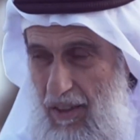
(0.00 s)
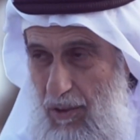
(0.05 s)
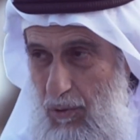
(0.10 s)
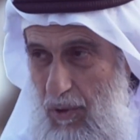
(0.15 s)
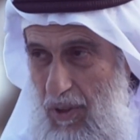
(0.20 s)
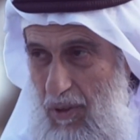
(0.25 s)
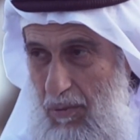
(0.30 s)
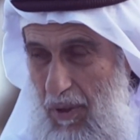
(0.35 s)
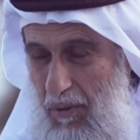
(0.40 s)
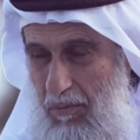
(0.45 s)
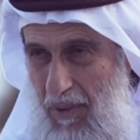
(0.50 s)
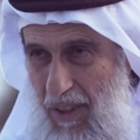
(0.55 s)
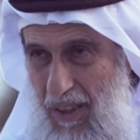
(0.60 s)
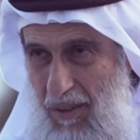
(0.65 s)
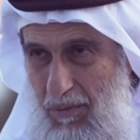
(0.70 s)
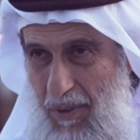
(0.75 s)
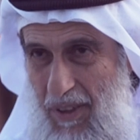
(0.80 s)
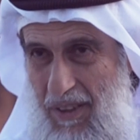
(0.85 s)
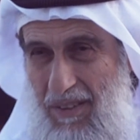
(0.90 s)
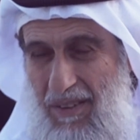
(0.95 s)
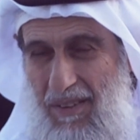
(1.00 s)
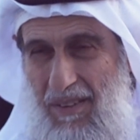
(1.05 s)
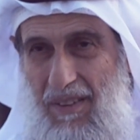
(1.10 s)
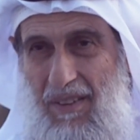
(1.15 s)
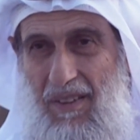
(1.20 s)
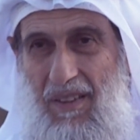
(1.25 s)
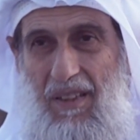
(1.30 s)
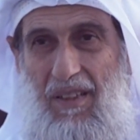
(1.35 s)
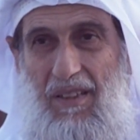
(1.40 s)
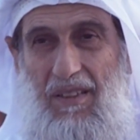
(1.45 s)
يروي يعني الإمام أحمد
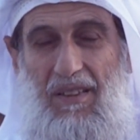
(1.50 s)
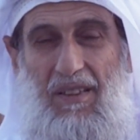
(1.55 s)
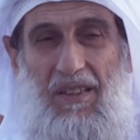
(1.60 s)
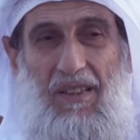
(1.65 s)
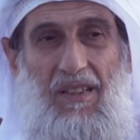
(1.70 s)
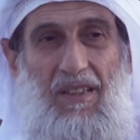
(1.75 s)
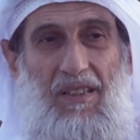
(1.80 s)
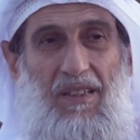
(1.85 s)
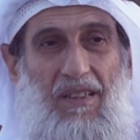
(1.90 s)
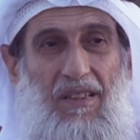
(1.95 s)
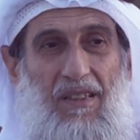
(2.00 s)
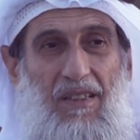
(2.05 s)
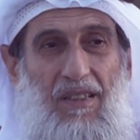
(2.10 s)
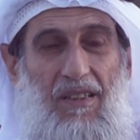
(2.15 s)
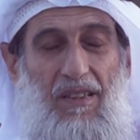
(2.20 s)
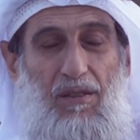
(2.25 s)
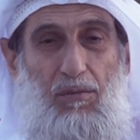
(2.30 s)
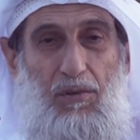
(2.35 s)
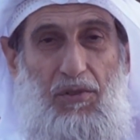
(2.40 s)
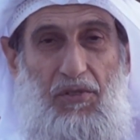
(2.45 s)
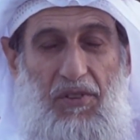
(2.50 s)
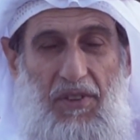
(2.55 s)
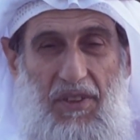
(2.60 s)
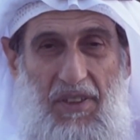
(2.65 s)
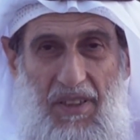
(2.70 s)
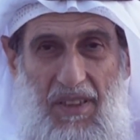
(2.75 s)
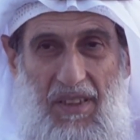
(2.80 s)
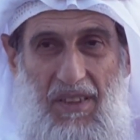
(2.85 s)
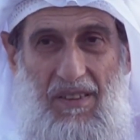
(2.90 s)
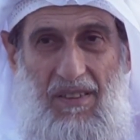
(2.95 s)
أن
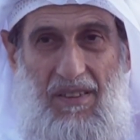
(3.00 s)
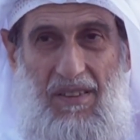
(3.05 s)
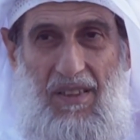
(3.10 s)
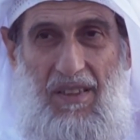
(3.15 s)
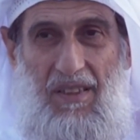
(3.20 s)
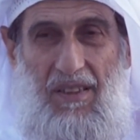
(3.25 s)
المشركين